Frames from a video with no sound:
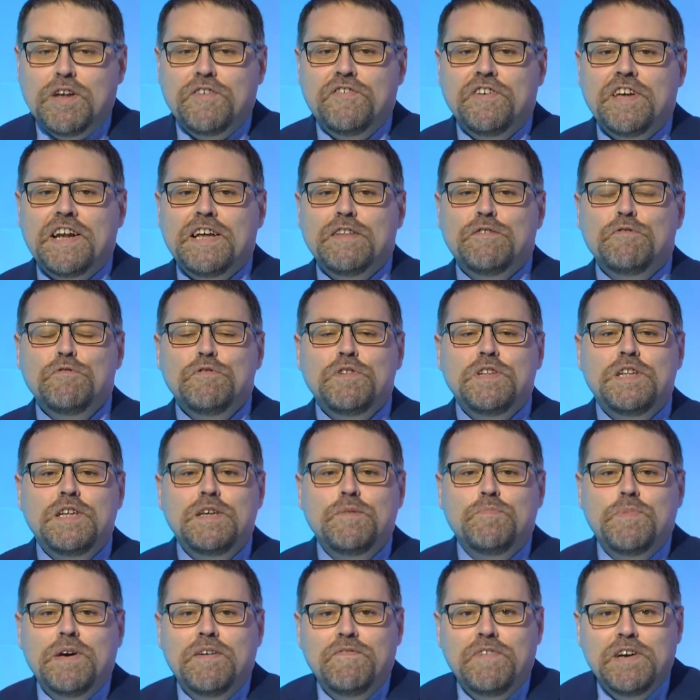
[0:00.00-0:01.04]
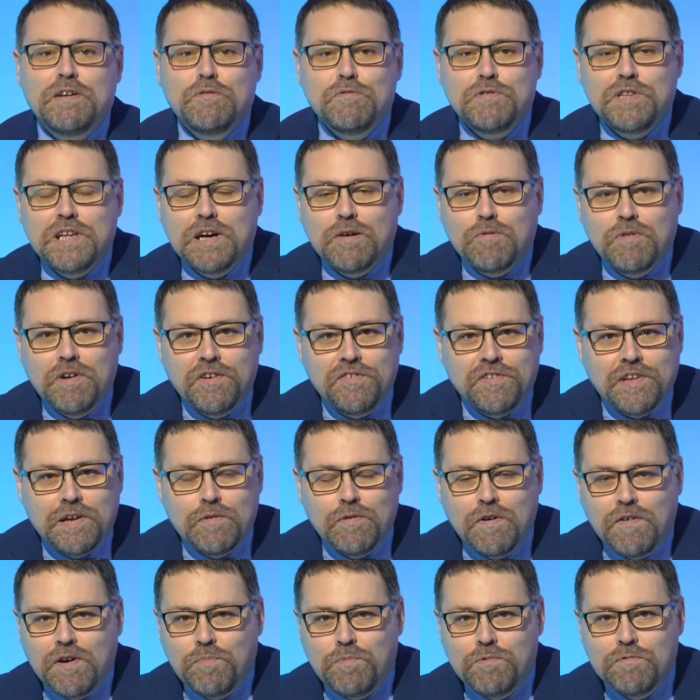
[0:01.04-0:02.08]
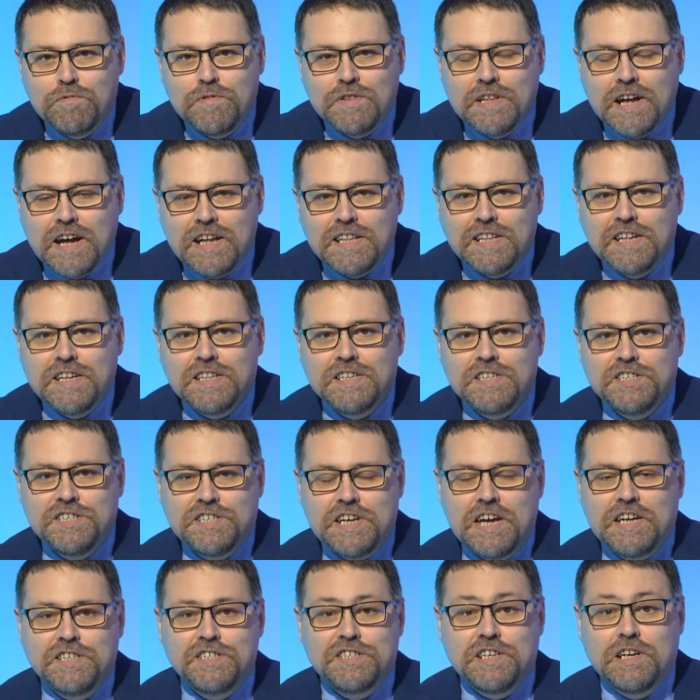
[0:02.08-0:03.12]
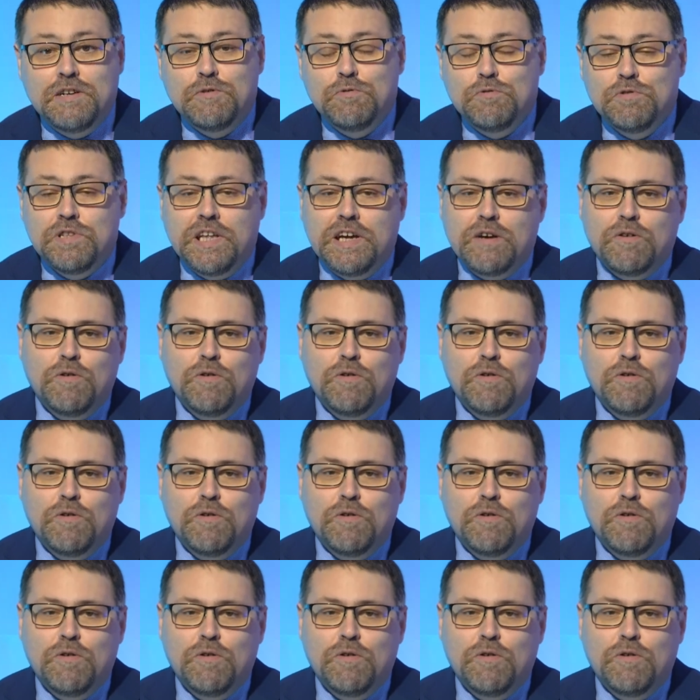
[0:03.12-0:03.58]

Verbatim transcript: Buonasera a tutti, benvenuti a questa nuova puntata di Sei in Salute.